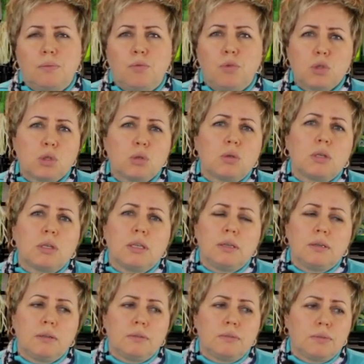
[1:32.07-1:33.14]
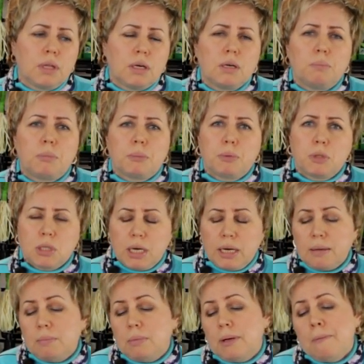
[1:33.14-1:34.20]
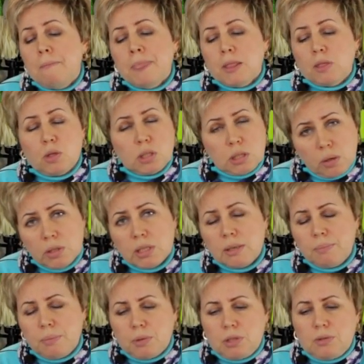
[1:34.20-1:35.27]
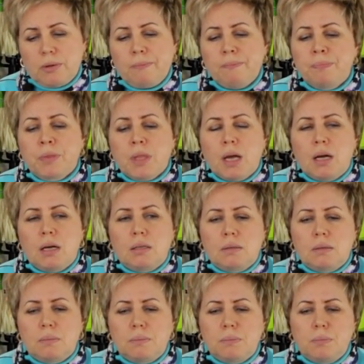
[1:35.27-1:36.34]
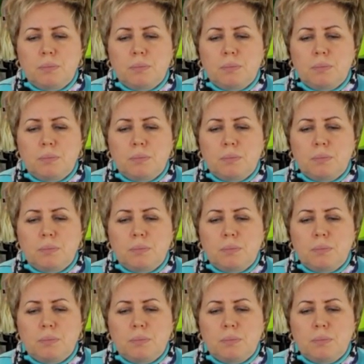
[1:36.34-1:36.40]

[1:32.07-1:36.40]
воздуха и влагопропускаемое, то есть легкие почвы. Э,